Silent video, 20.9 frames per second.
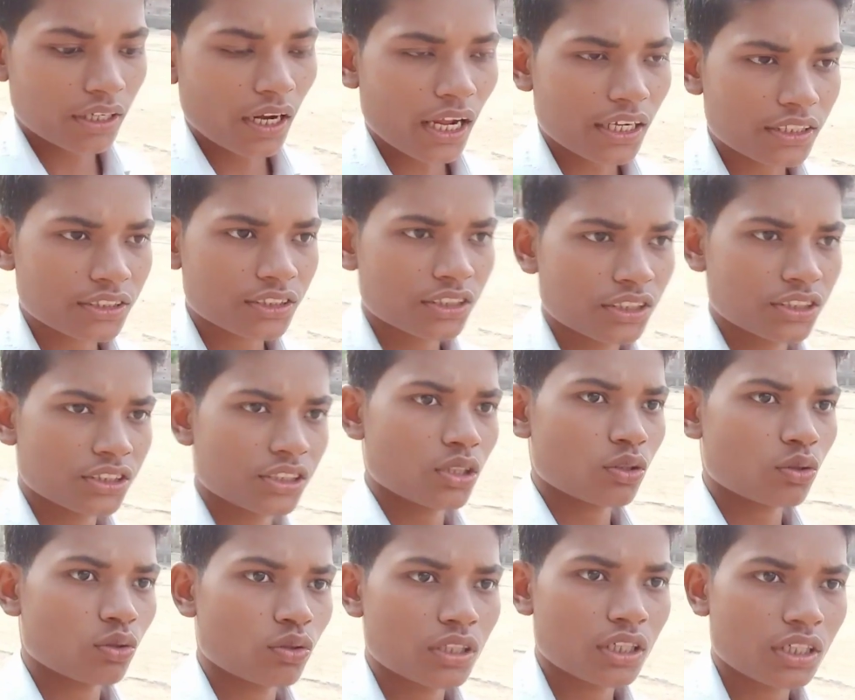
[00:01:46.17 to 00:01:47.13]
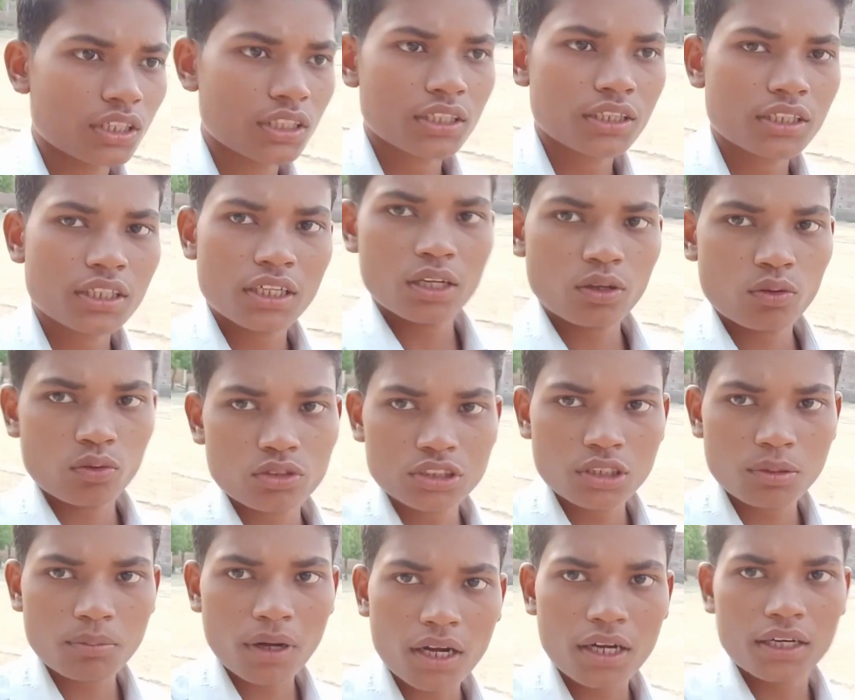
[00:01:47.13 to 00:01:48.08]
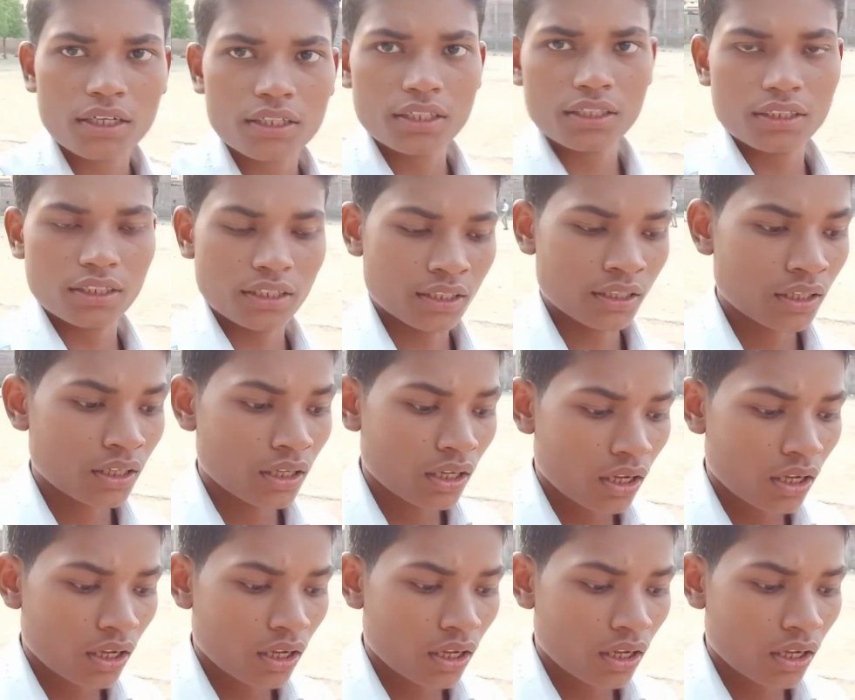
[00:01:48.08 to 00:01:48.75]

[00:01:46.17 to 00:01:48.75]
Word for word: क्लास टीचर को दे देते हैं वो जमा कर देते हैं